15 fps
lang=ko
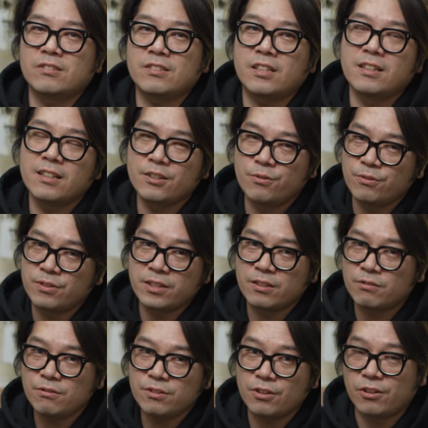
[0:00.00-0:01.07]
제가 욕을
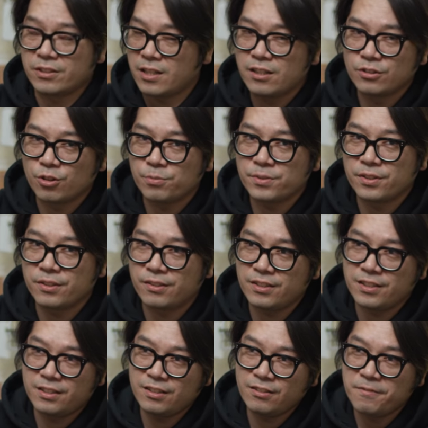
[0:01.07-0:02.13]
해도 영향은 없어요.
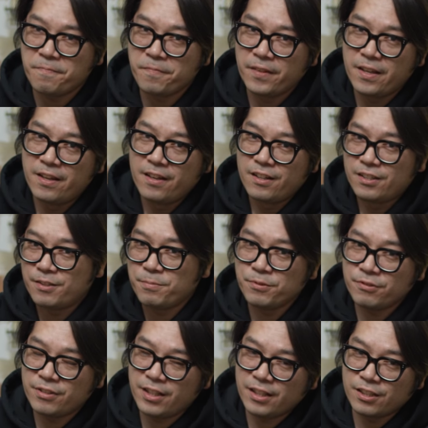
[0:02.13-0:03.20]
그래서
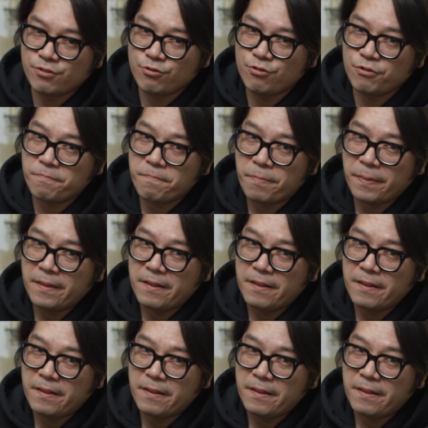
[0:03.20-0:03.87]
리뷰를 해가지고